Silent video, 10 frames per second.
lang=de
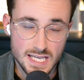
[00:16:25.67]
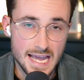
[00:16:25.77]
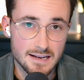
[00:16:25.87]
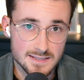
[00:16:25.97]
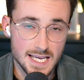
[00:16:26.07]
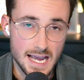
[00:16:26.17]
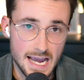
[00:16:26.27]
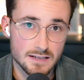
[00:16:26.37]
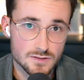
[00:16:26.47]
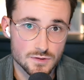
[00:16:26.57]
die hängen sehr
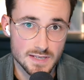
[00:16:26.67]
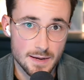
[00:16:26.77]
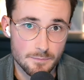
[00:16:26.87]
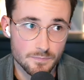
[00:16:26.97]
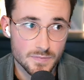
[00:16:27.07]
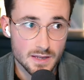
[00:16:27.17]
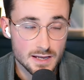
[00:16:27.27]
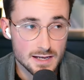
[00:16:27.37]
eng zusammen.